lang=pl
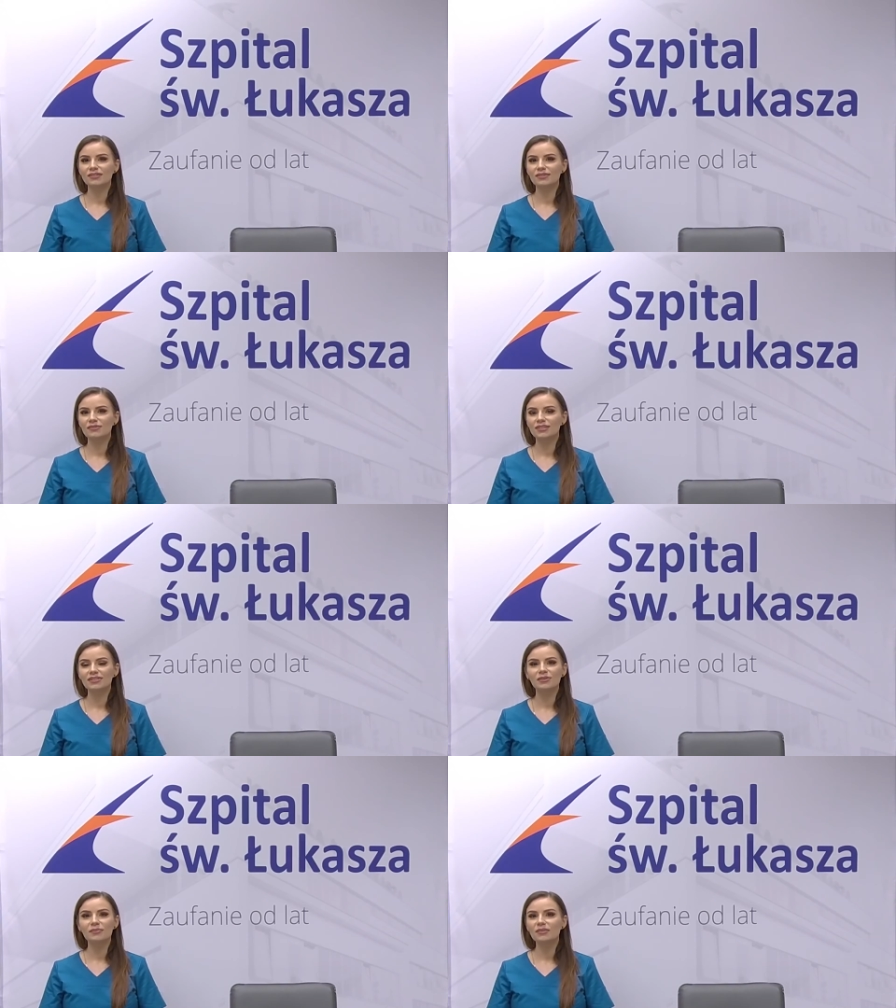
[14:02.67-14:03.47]
zauważyć,
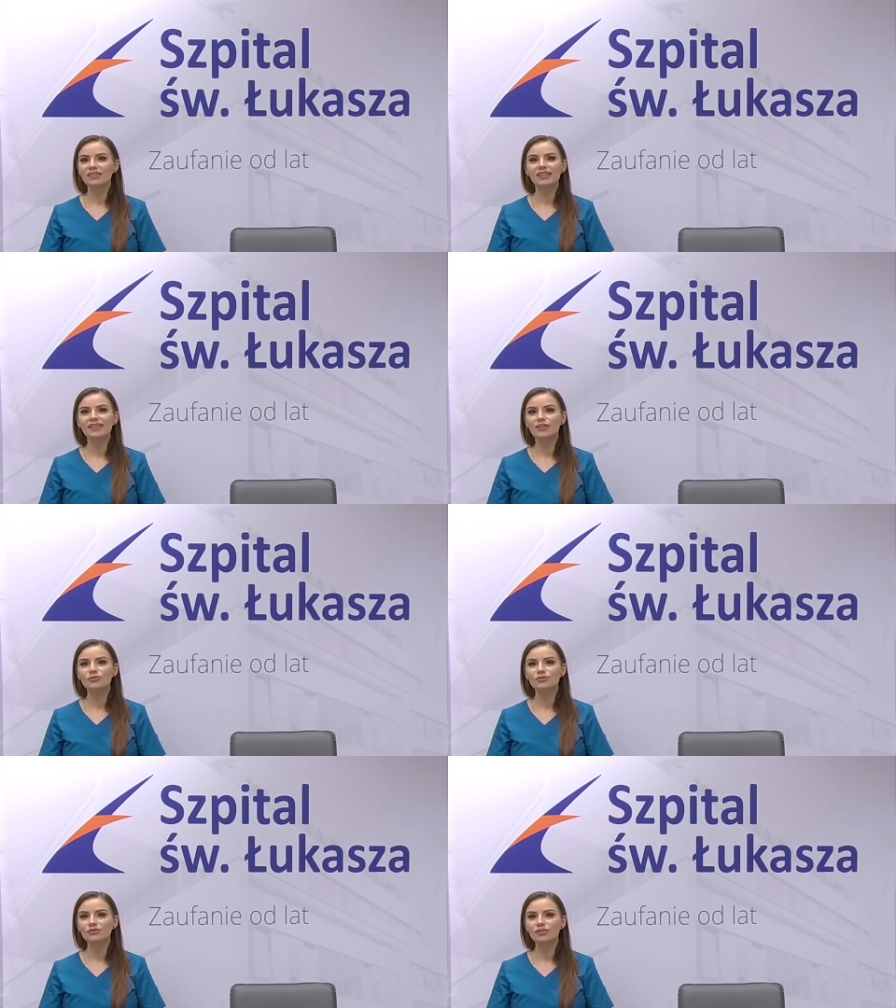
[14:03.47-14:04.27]
no naprawdę te
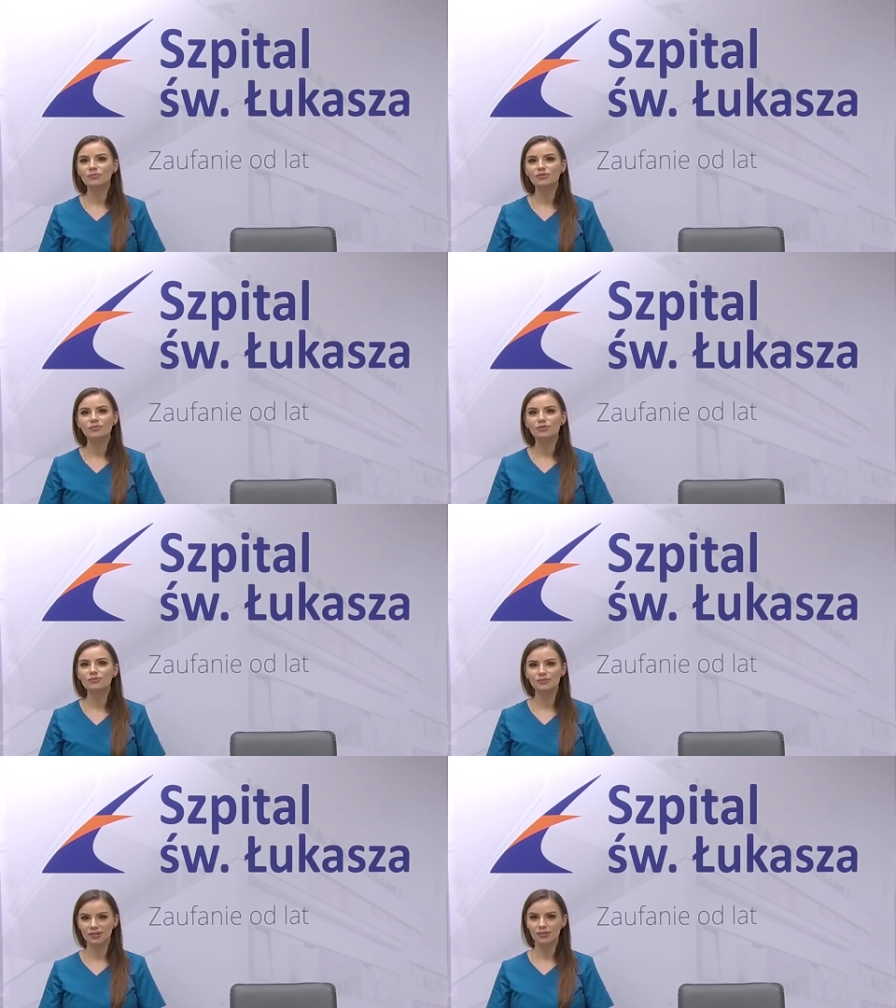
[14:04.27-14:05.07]
osocze może mieć
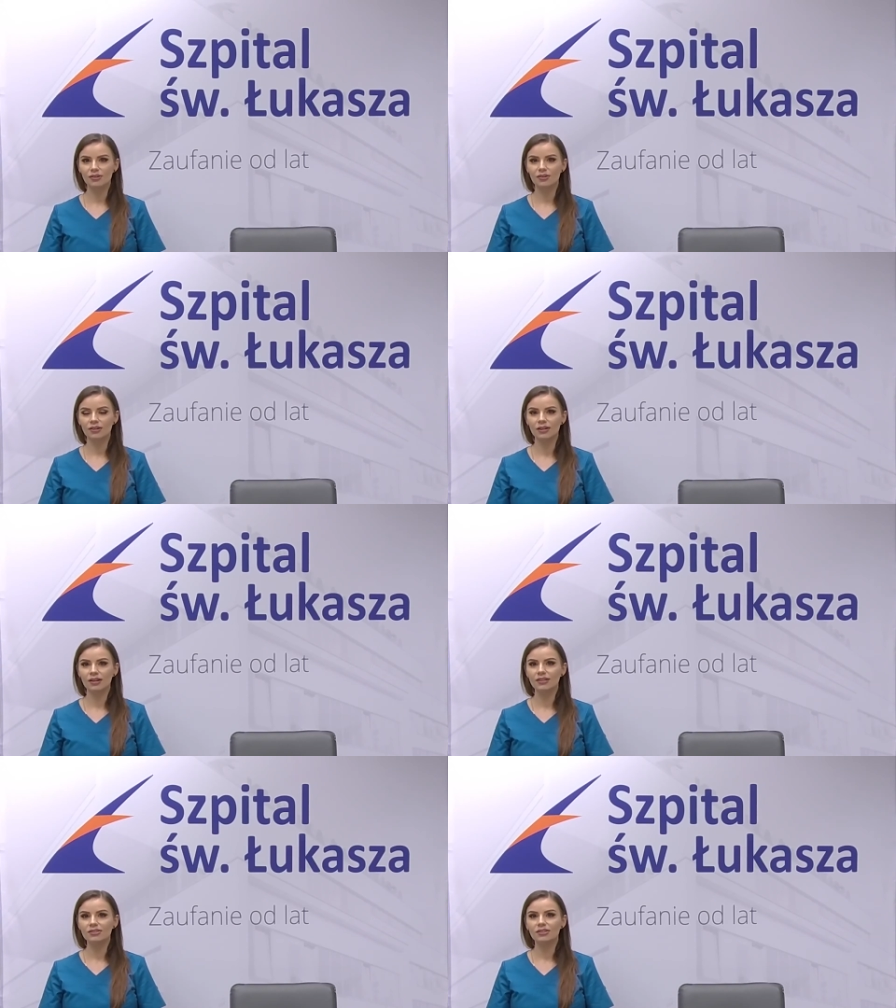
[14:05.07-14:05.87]
różne kolory.
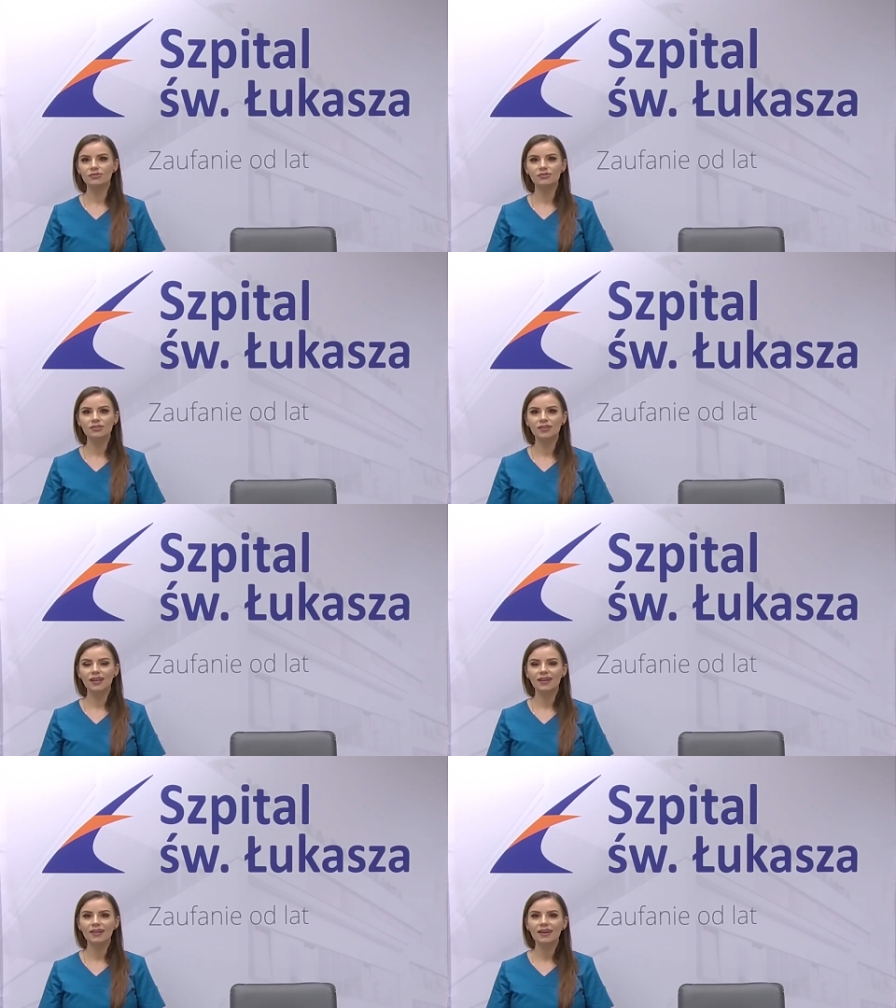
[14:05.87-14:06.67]
Jeżeli ktoś nie
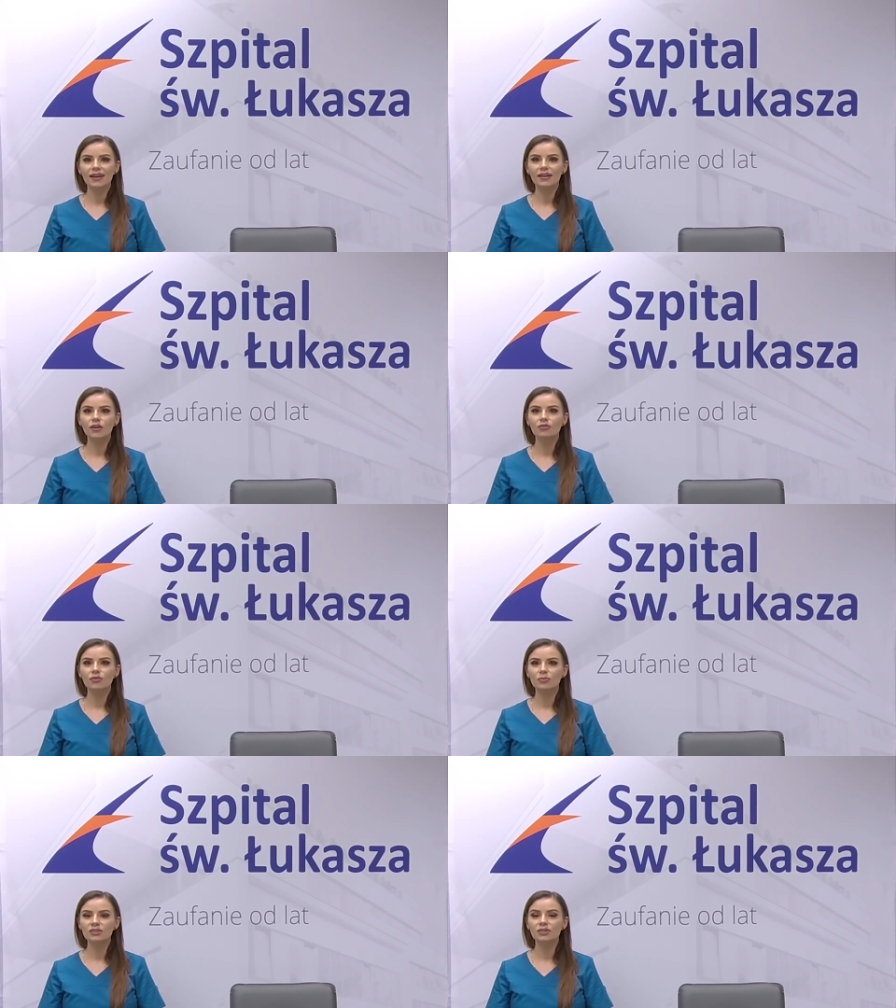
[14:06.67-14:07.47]
naje jajek, ono
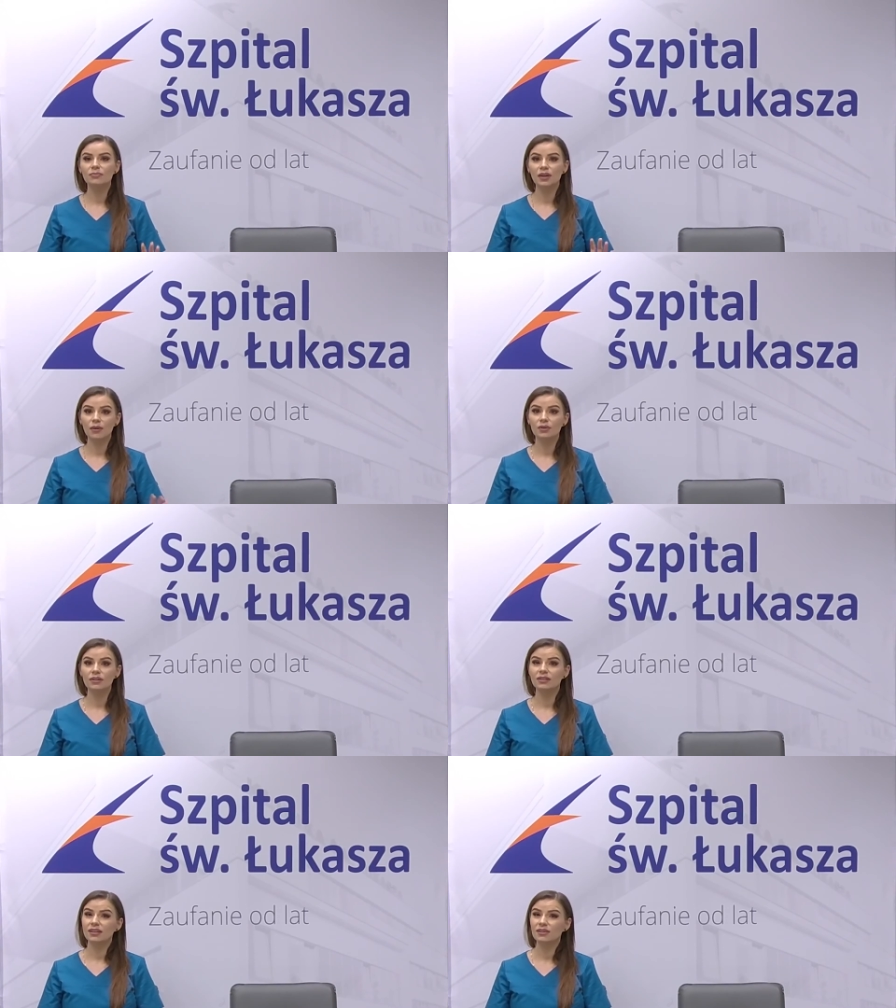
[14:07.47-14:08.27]
będzie białe
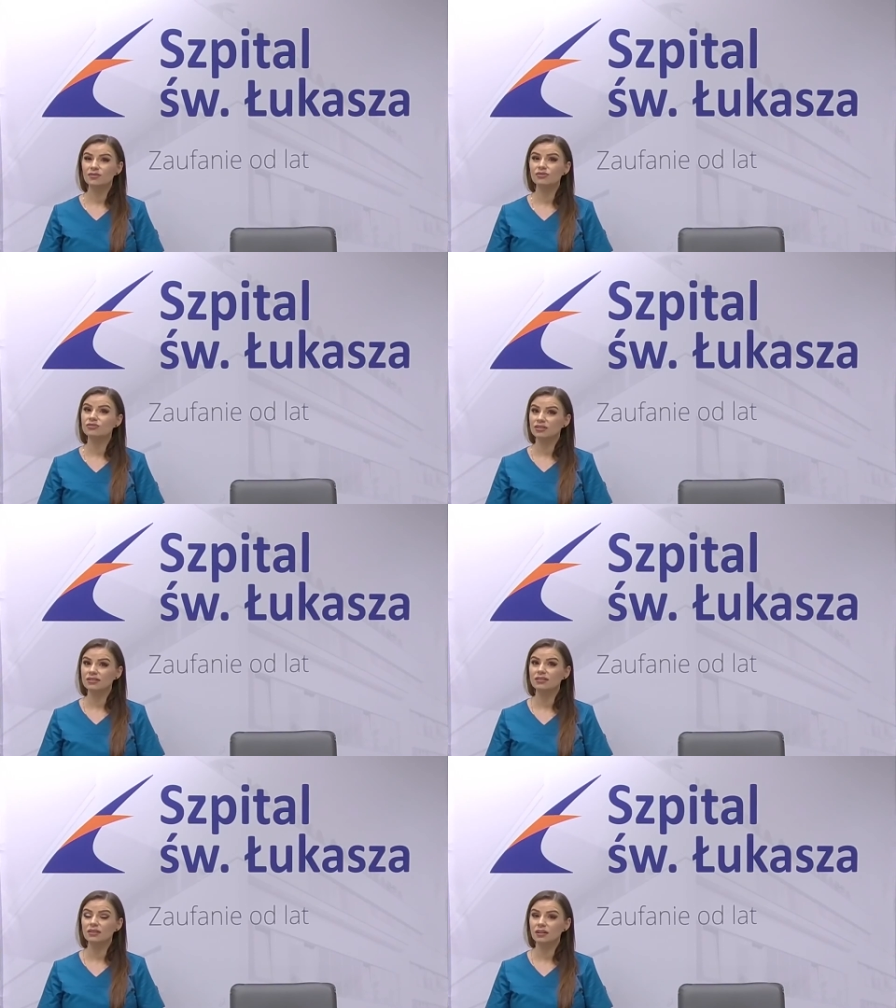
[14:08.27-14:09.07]
i takiego osocza
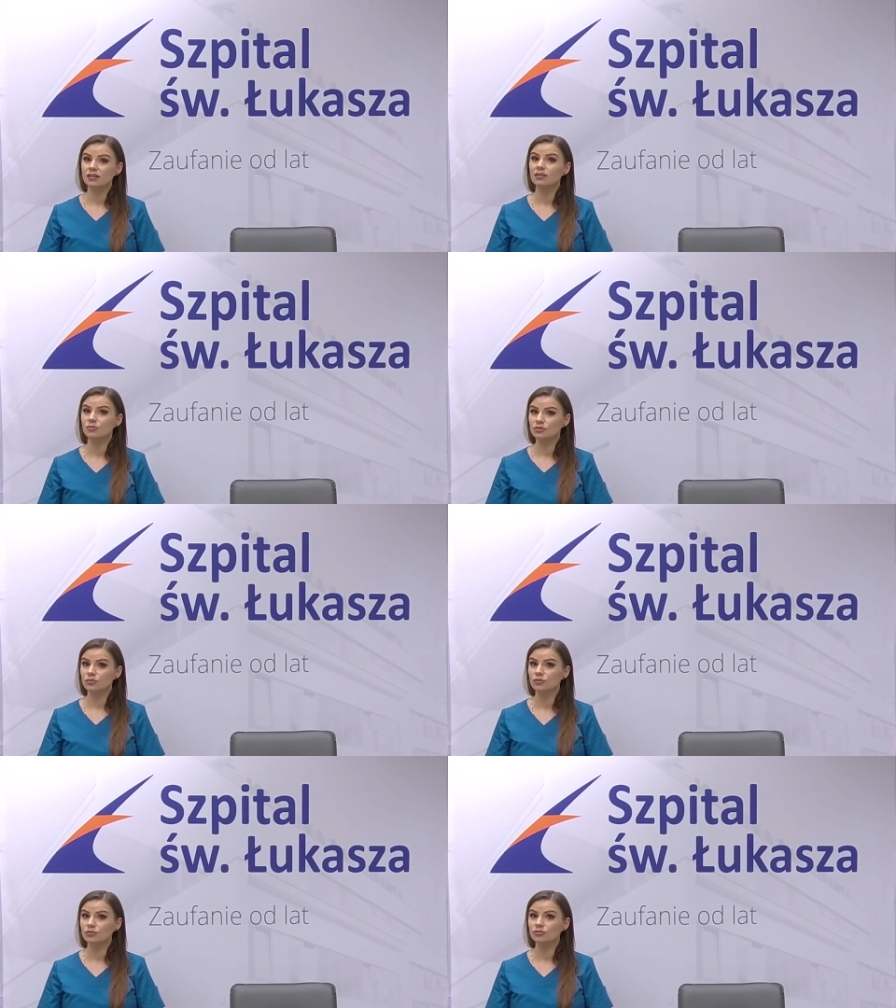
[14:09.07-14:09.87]
niestety, ale nie
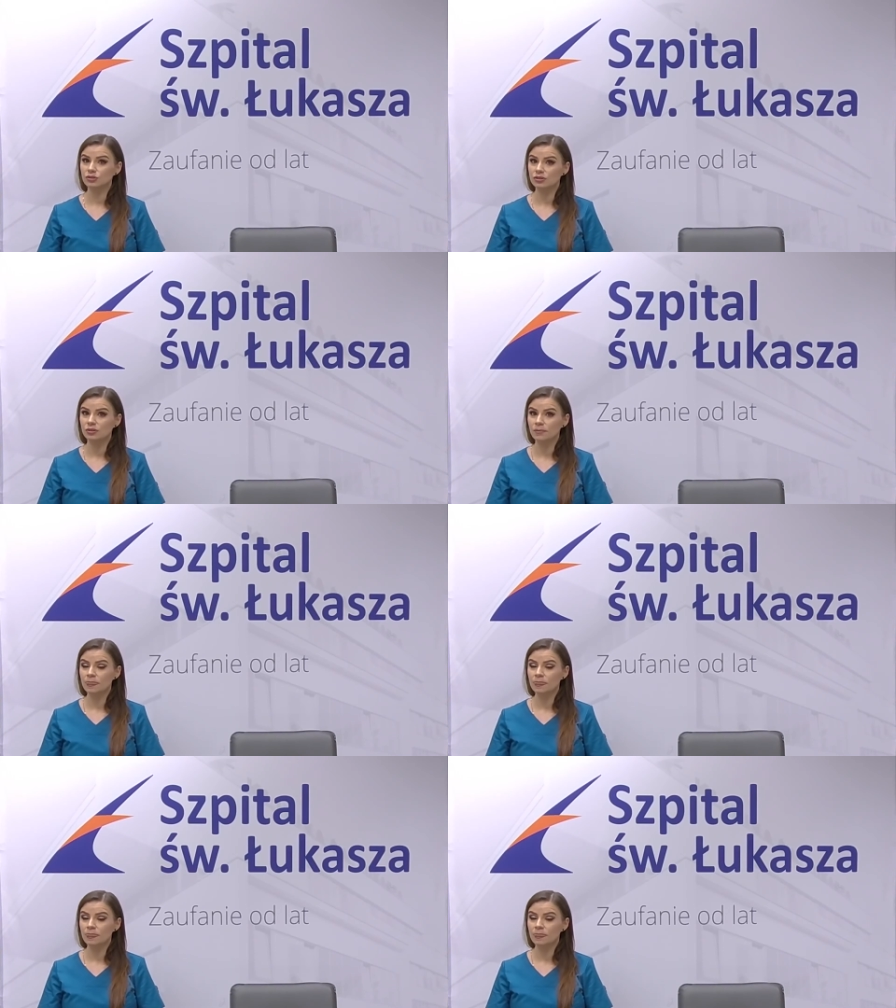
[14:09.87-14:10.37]
możemy użyć.